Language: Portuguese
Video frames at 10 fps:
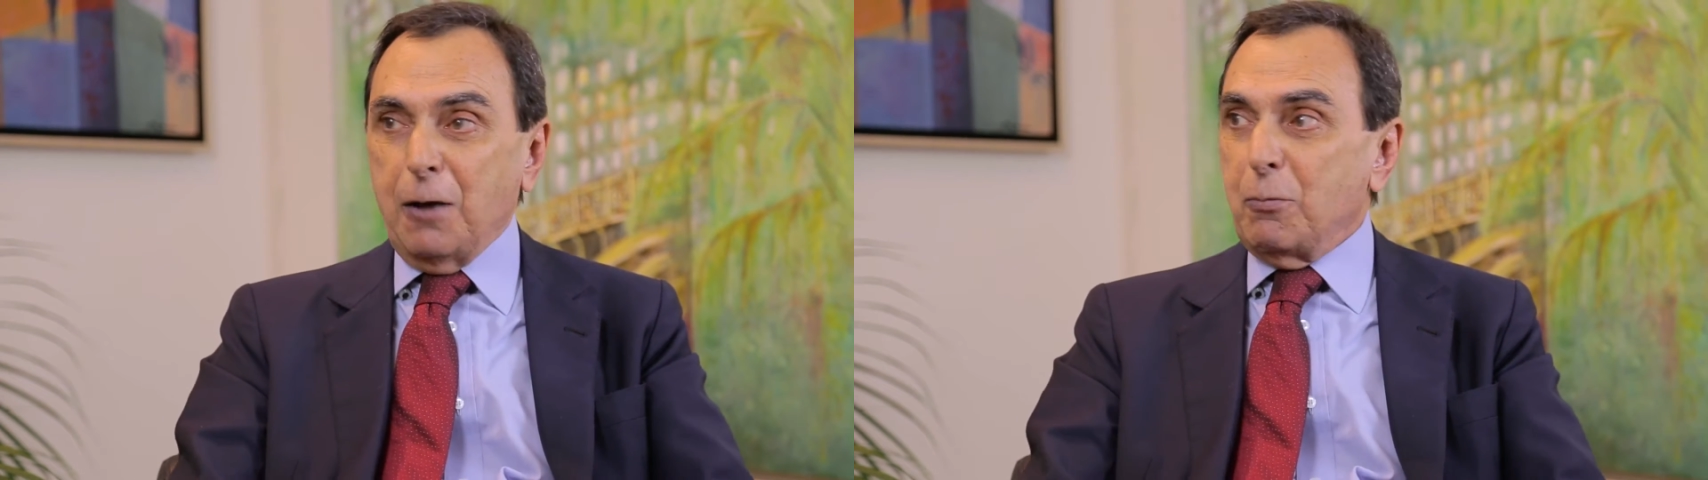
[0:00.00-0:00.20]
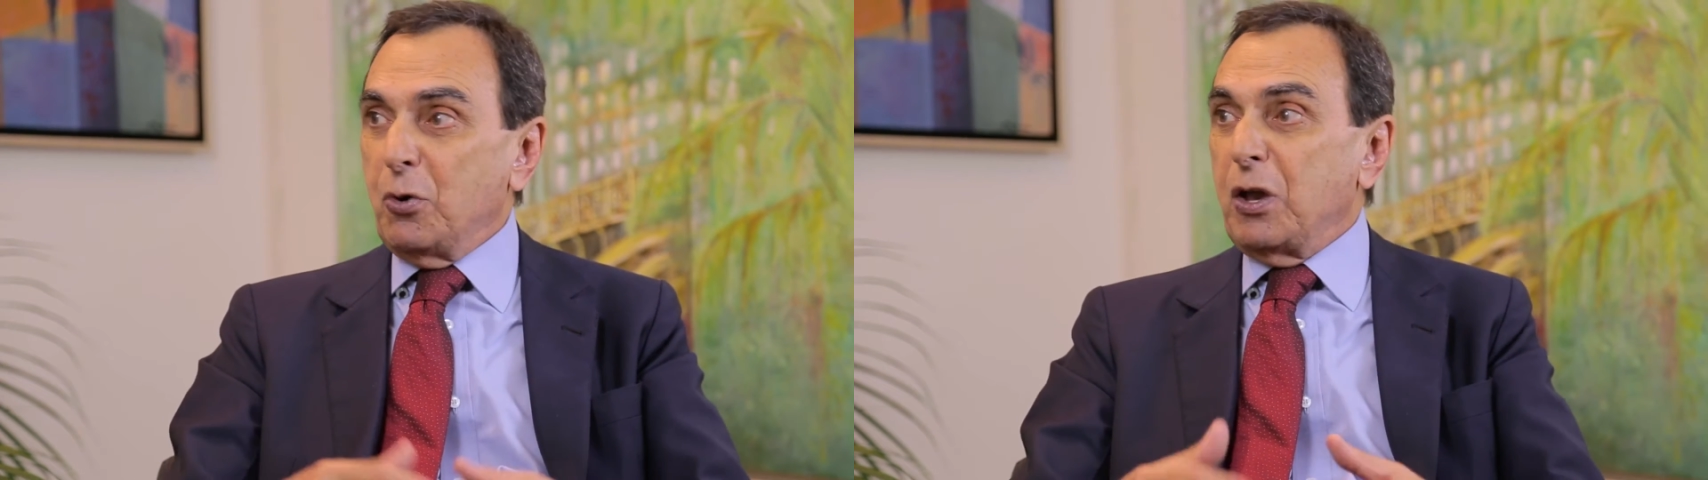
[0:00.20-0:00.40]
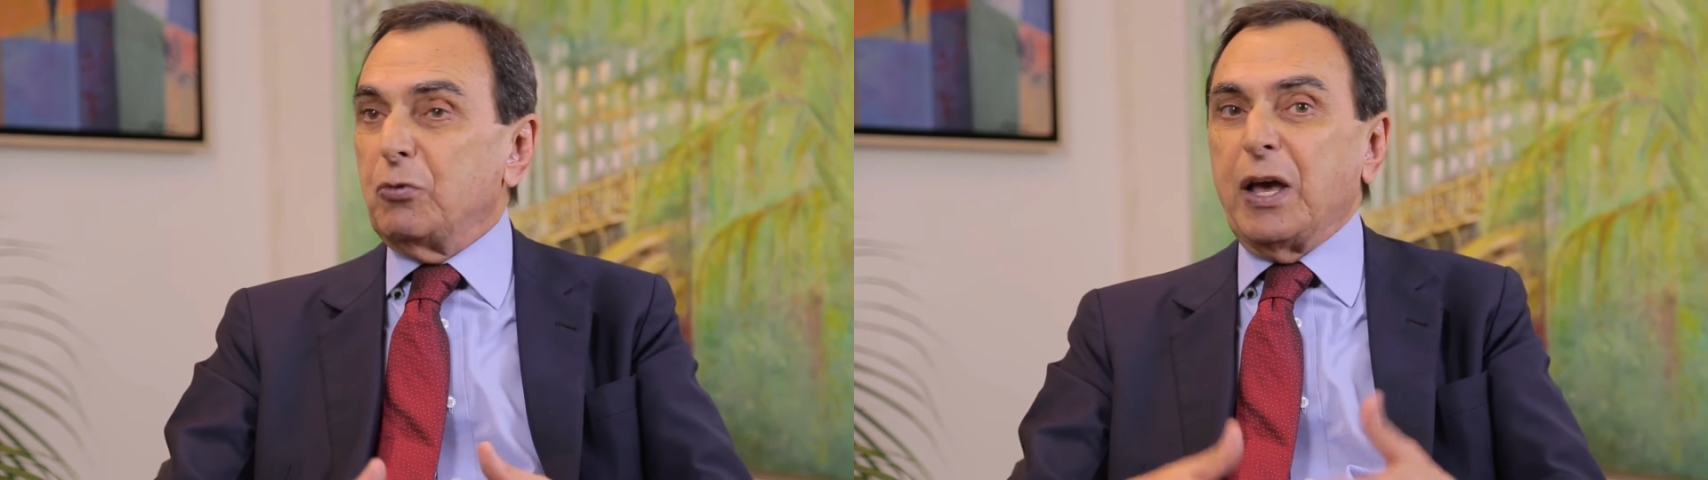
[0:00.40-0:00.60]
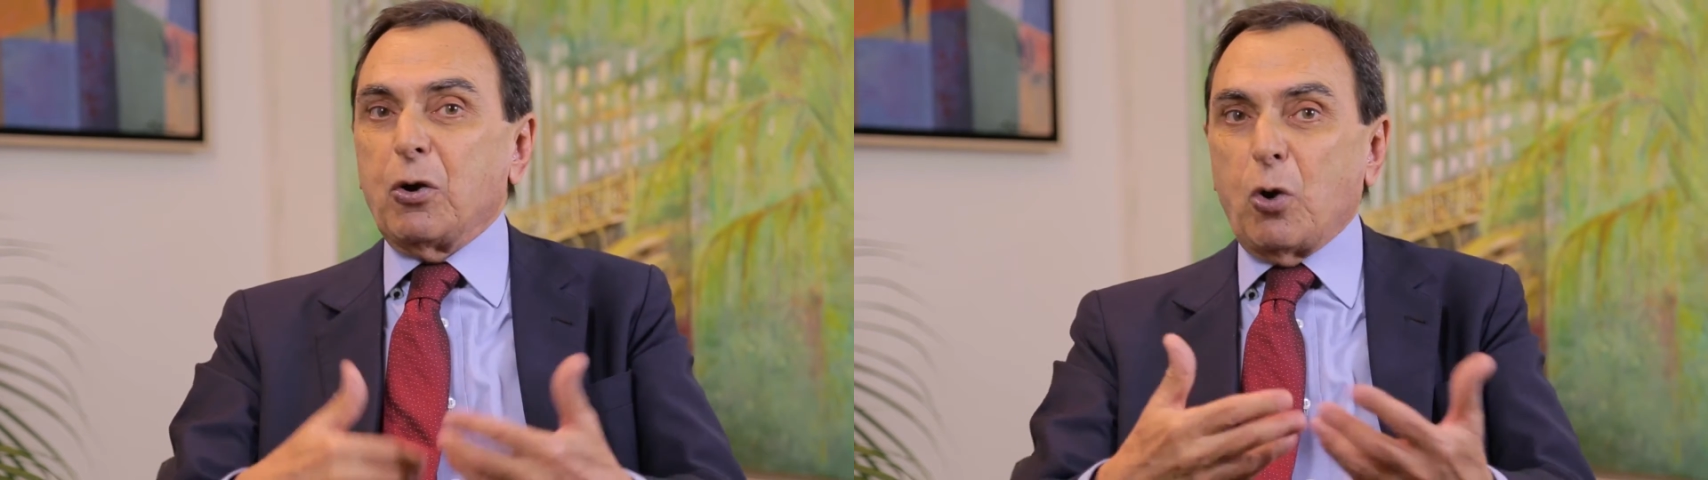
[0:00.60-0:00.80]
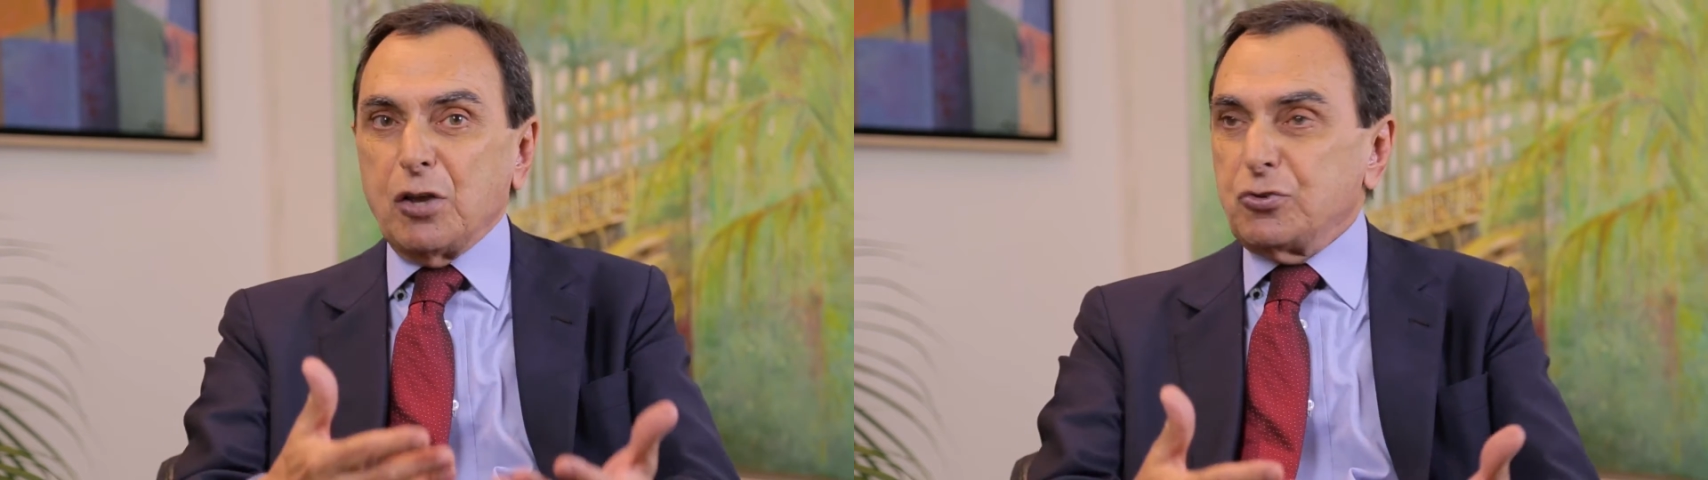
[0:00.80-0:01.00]
Porque o
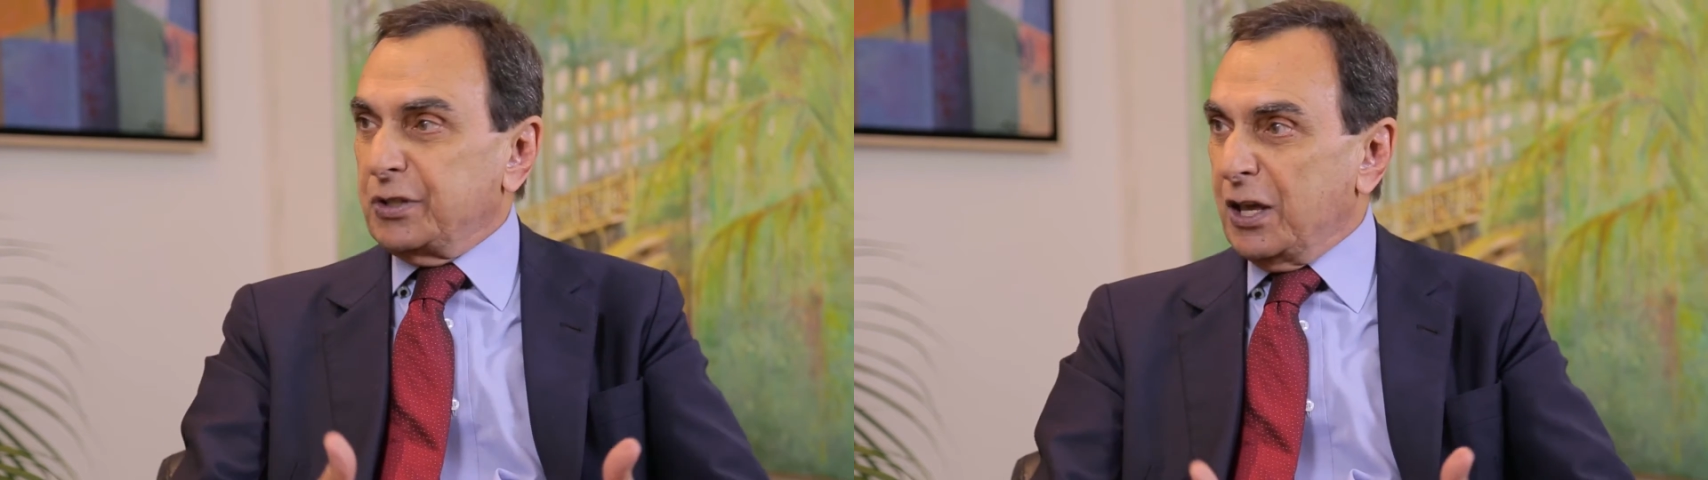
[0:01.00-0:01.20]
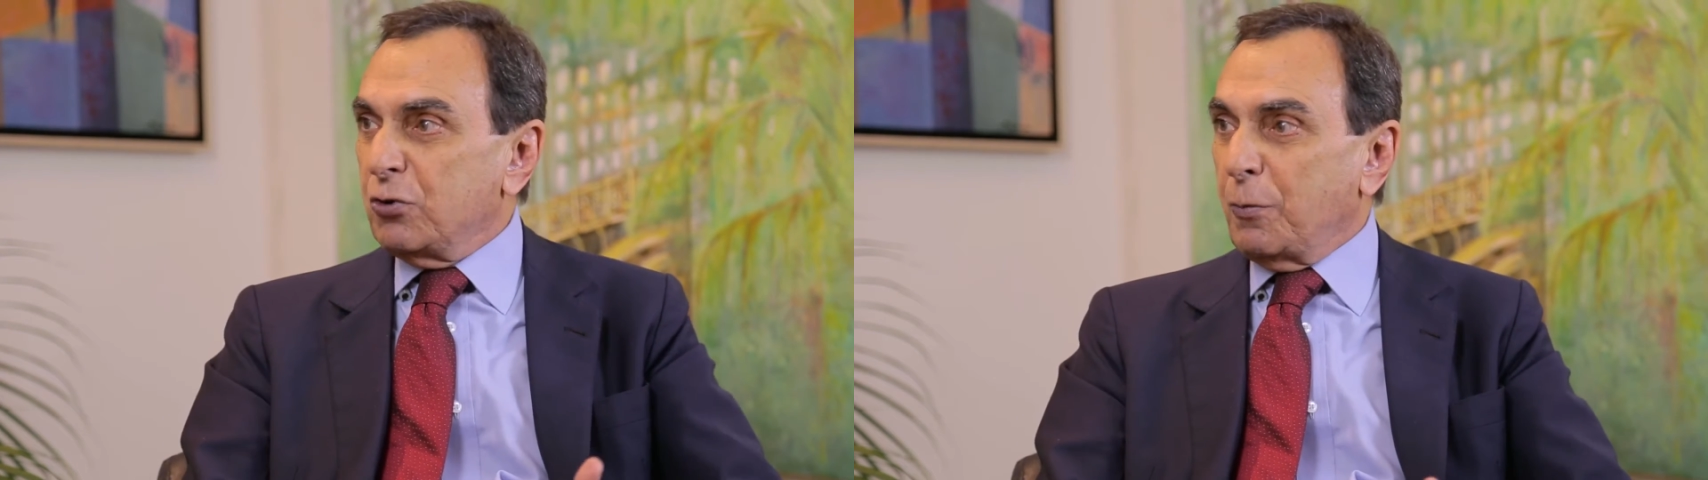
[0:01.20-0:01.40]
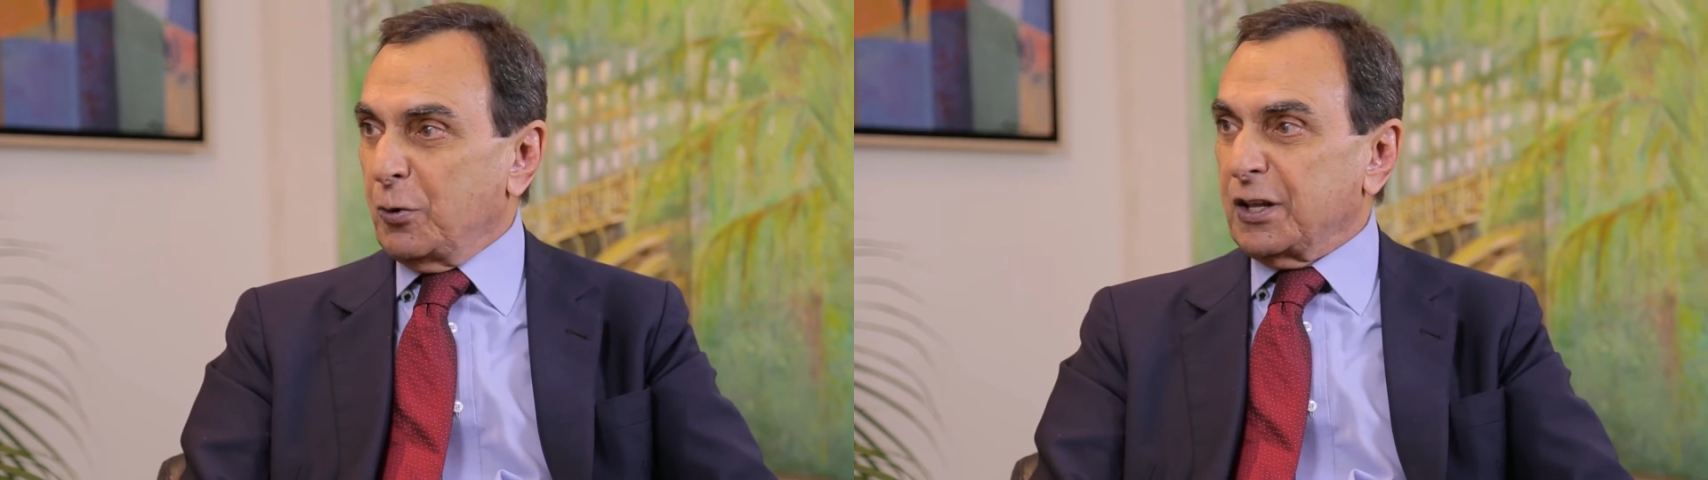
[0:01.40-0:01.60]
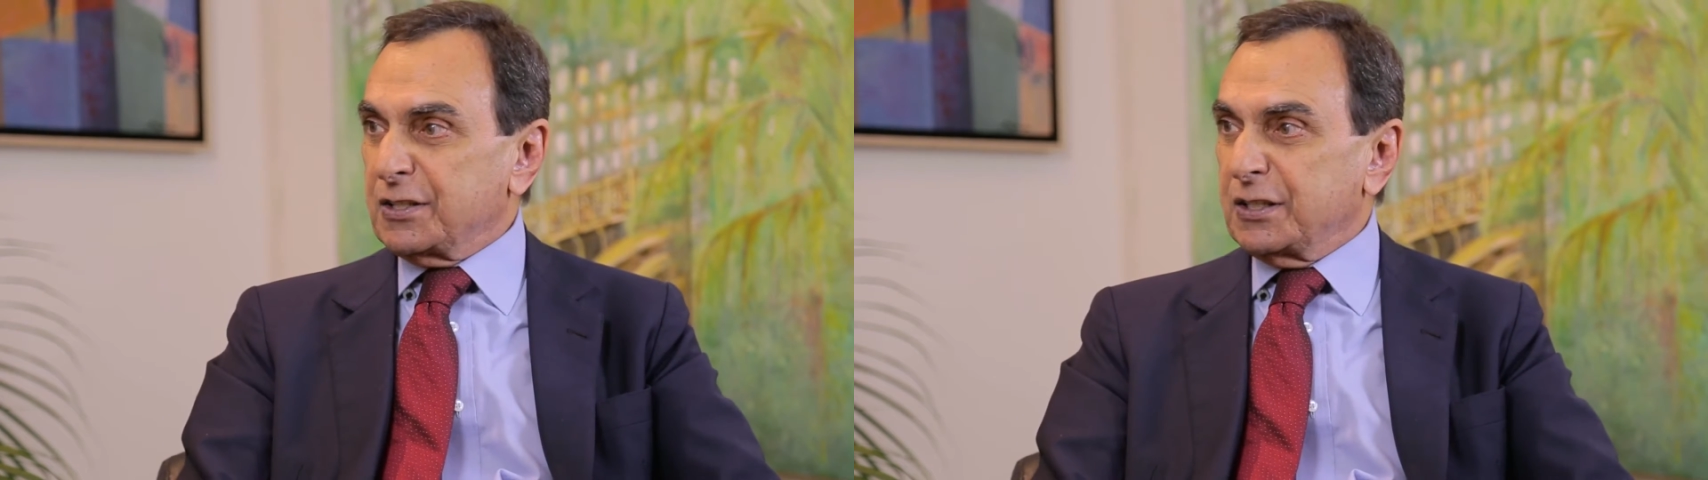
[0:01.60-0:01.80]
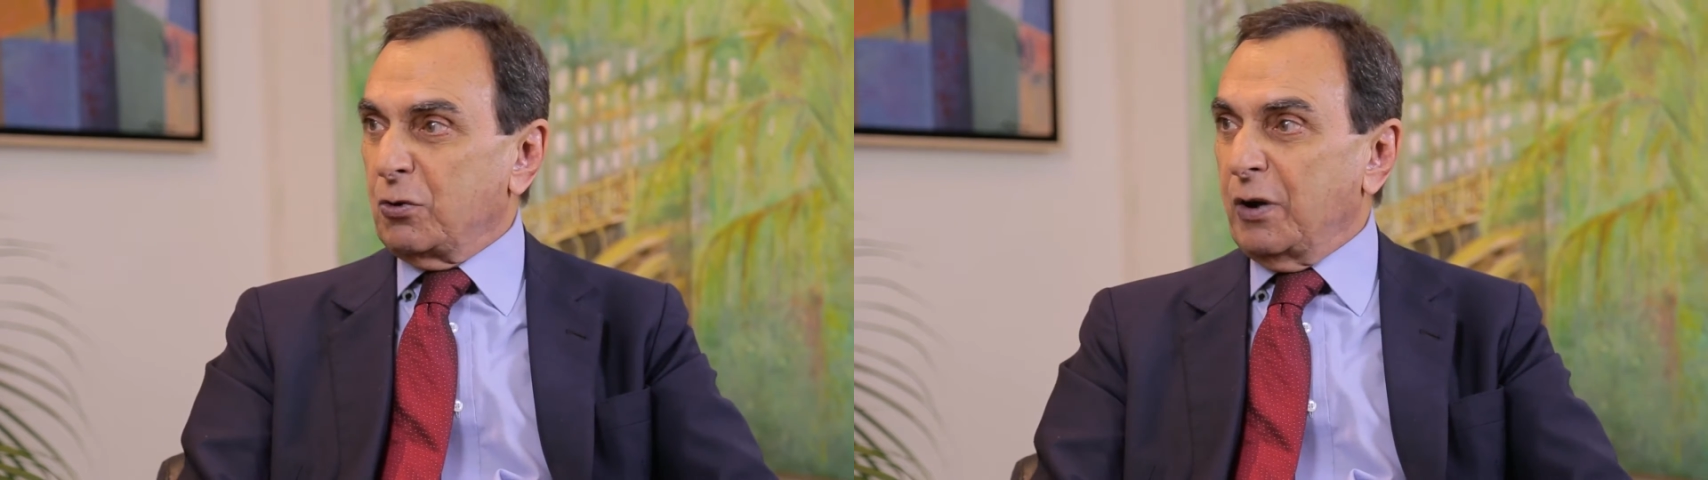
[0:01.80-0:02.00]
negócio da
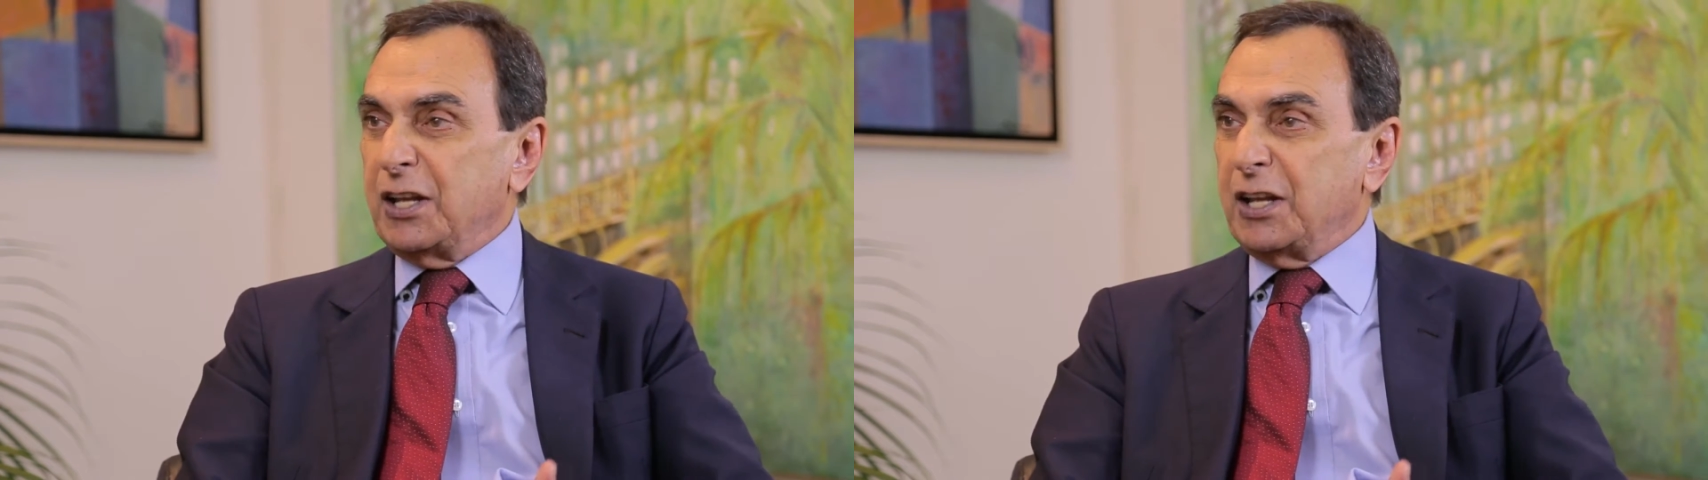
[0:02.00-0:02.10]
incorporação